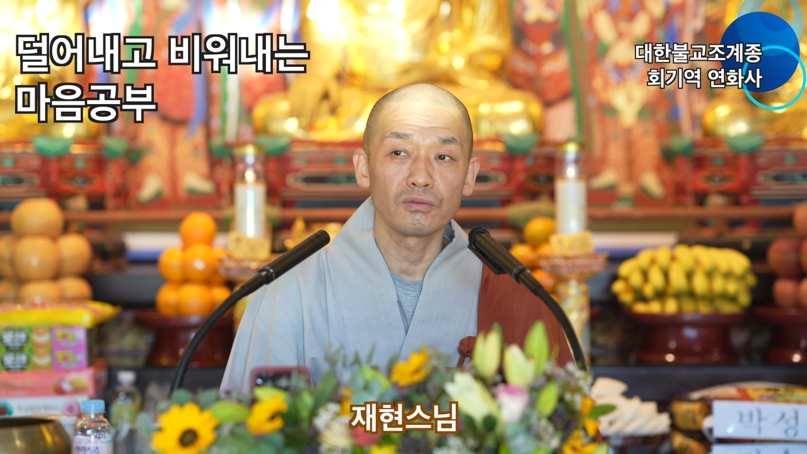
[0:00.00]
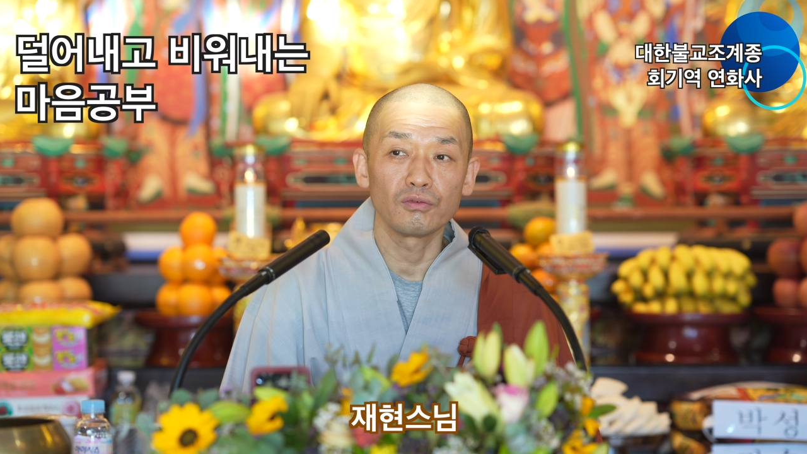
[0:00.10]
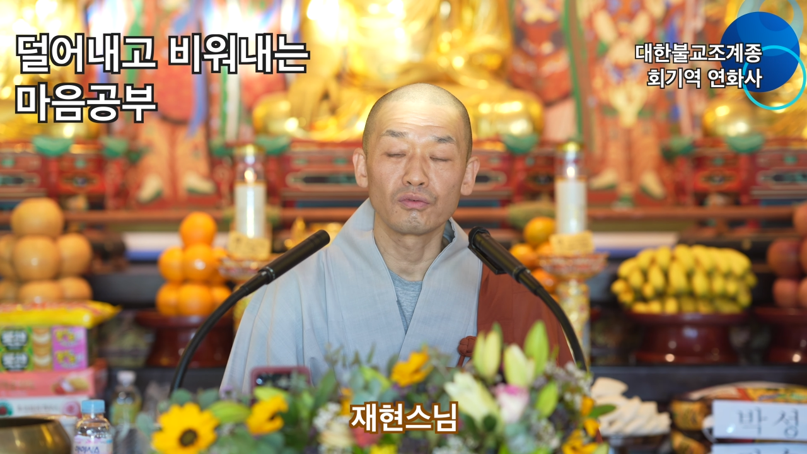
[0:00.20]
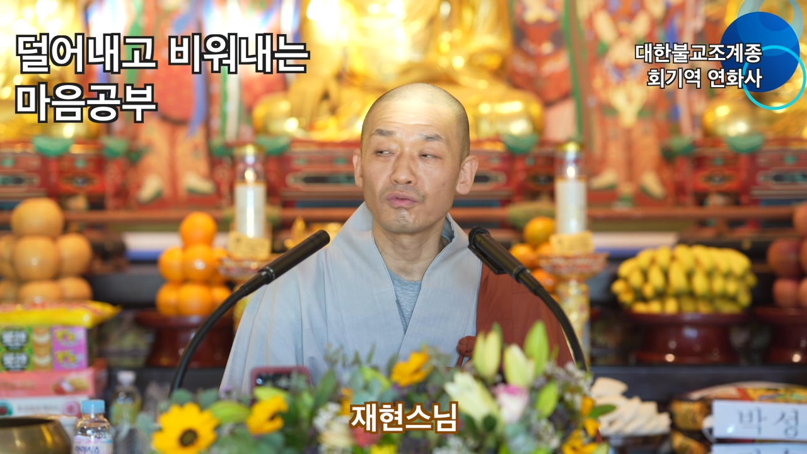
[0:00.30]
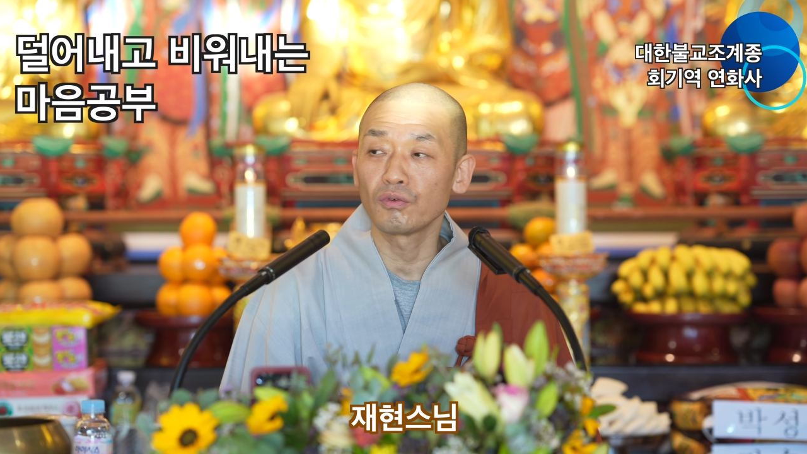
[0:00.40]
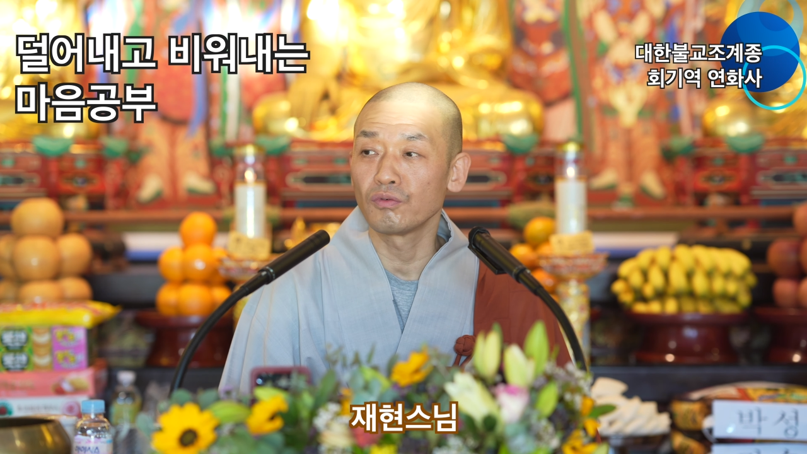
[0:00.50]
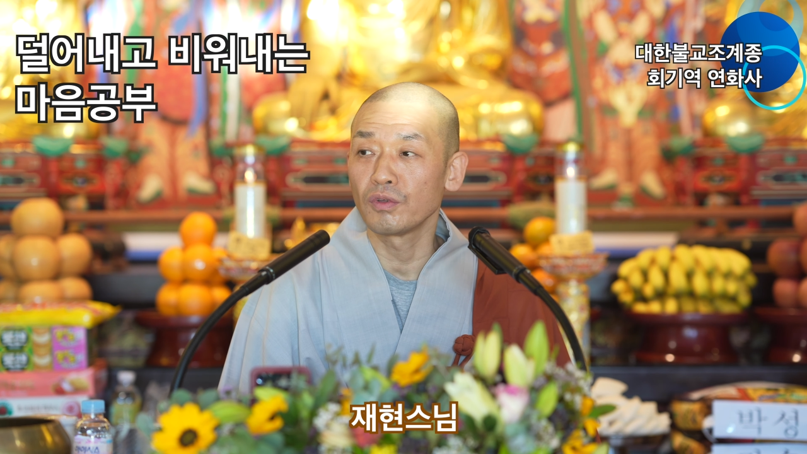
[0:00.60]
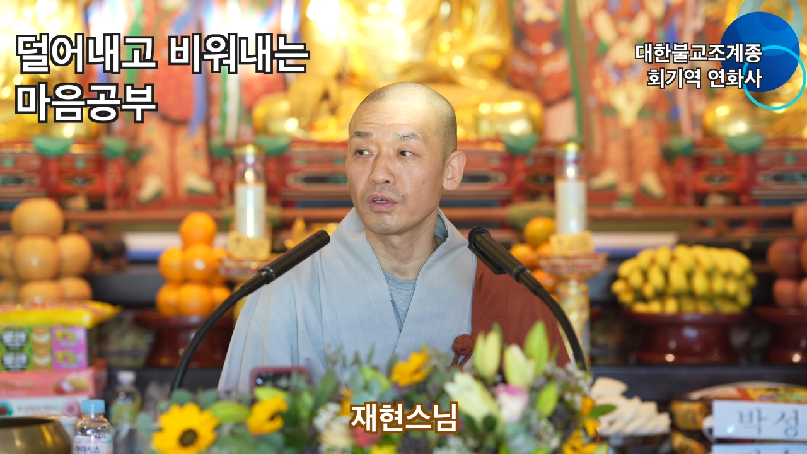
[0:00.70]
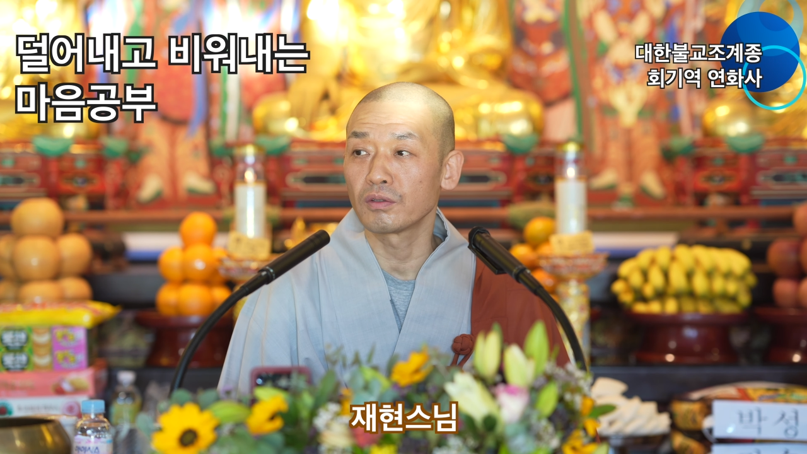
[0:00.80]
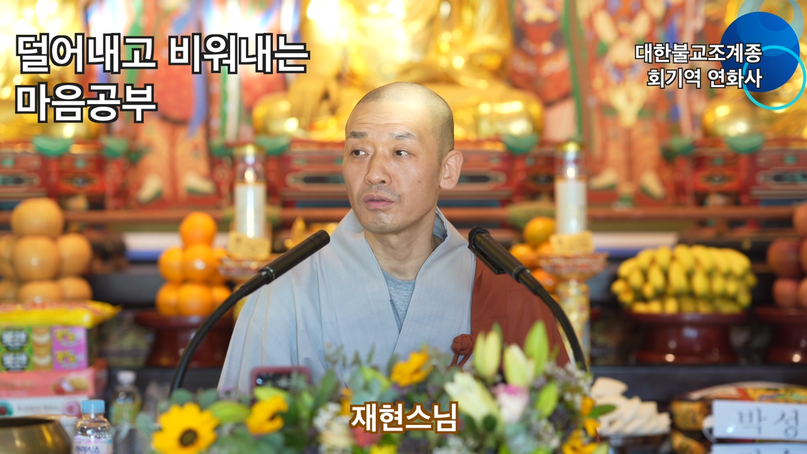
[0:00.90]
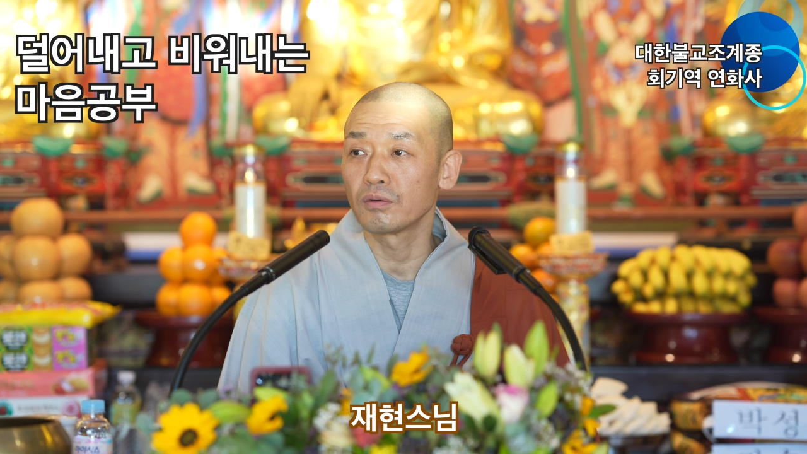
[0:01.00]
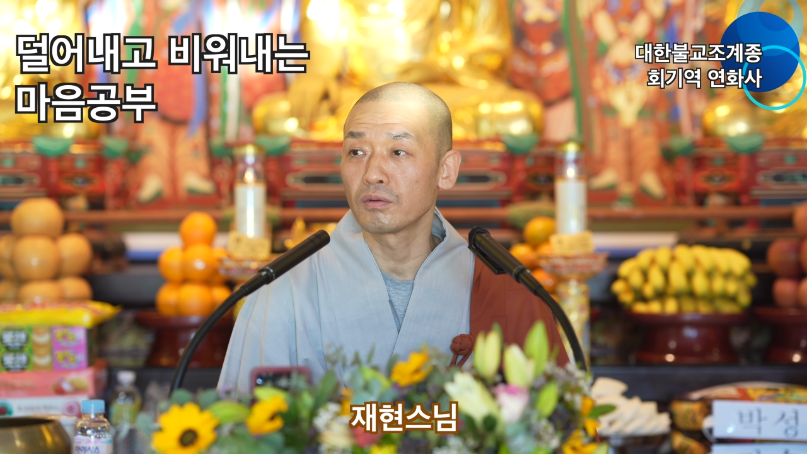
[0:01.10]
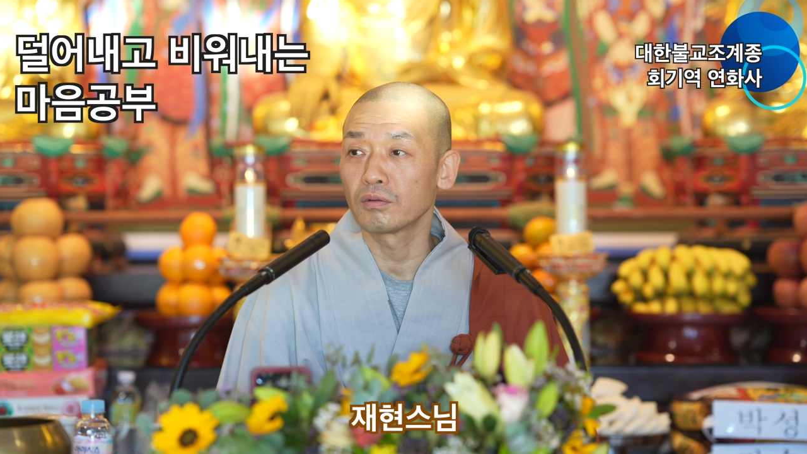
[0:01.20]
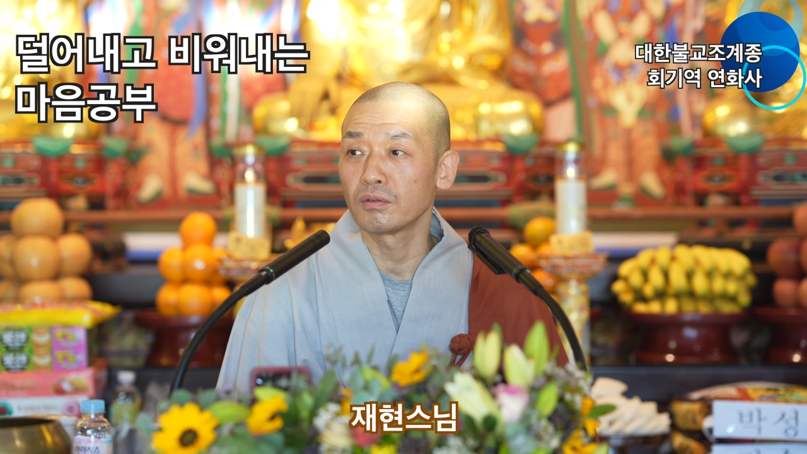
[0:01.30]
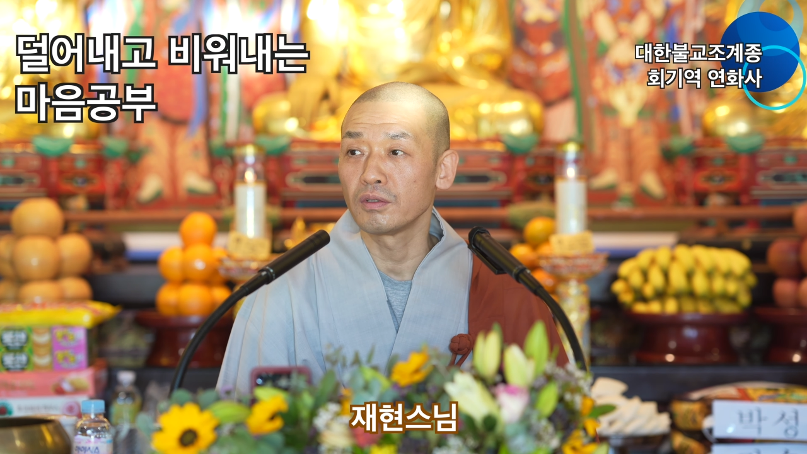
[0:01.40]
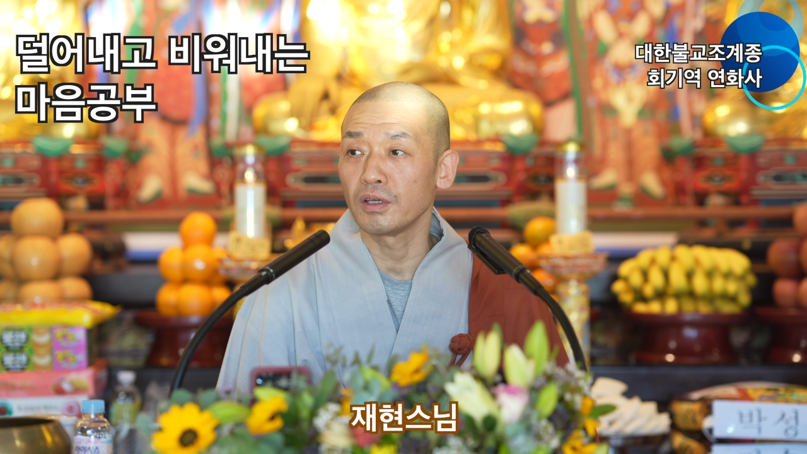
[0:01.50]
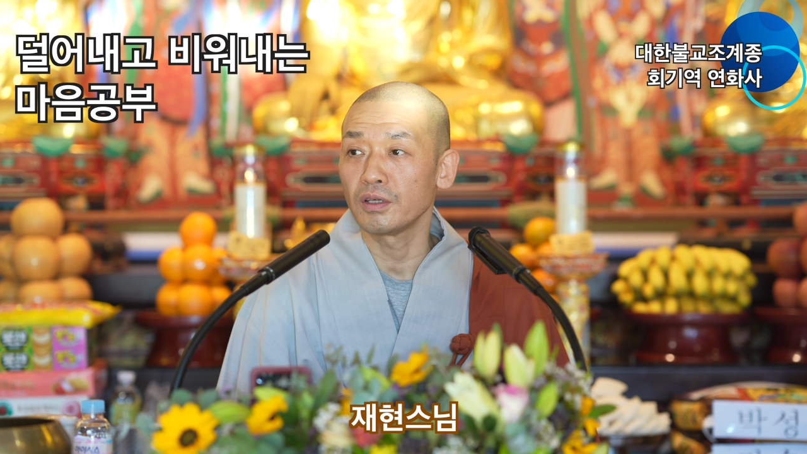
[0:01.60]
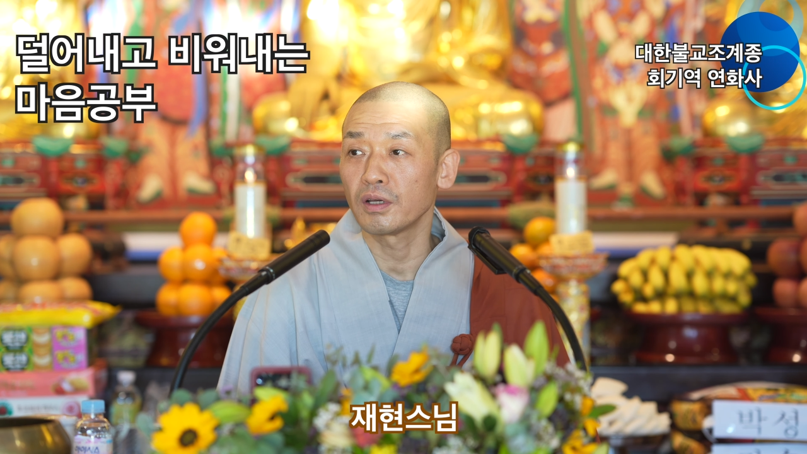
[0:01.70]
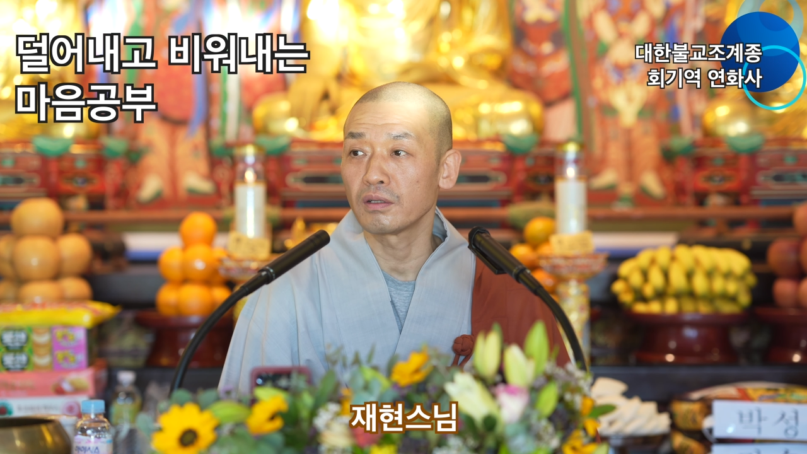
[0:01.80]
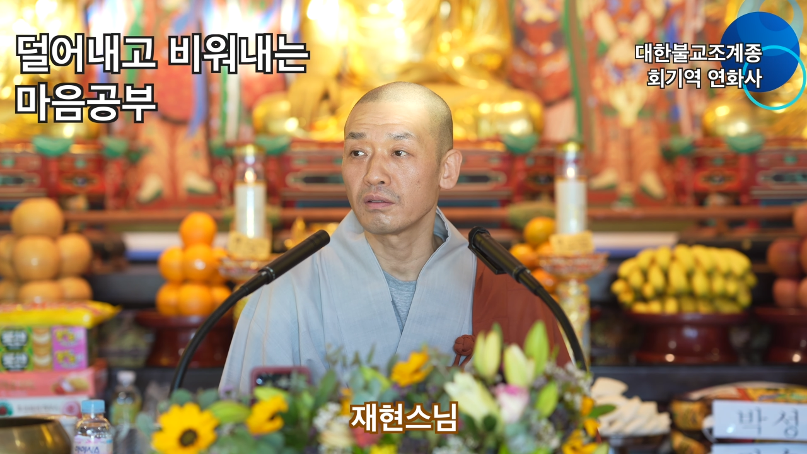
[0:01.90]
육도윤회 같은 거를
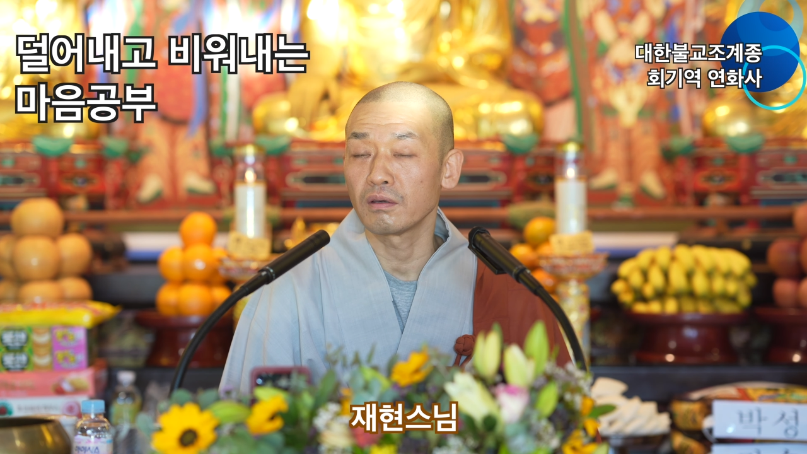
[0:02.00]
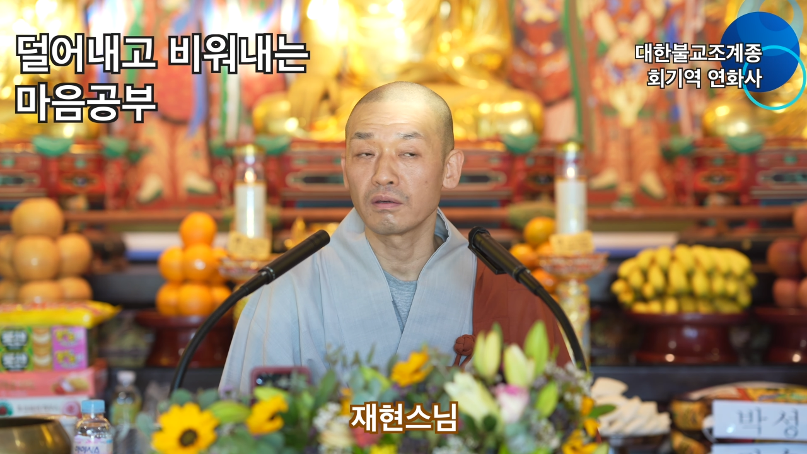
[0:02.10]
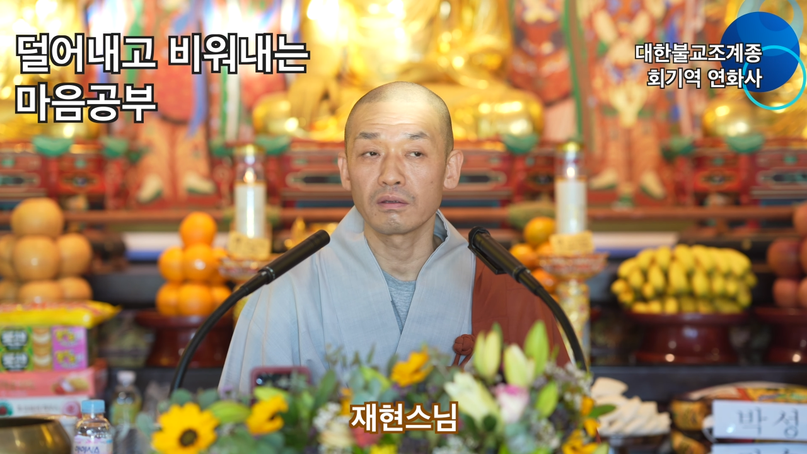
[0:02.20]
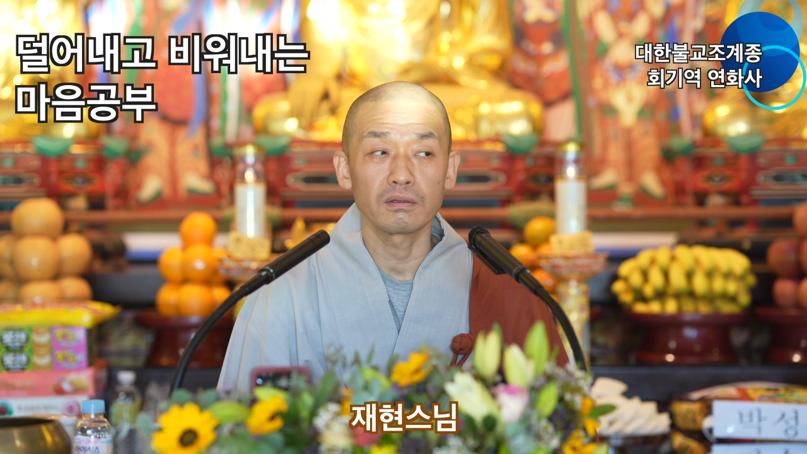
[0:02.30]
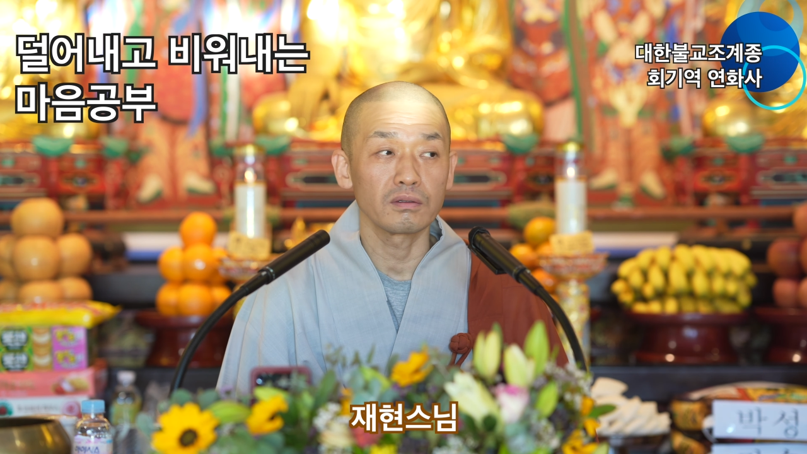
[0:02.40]
얘기할 때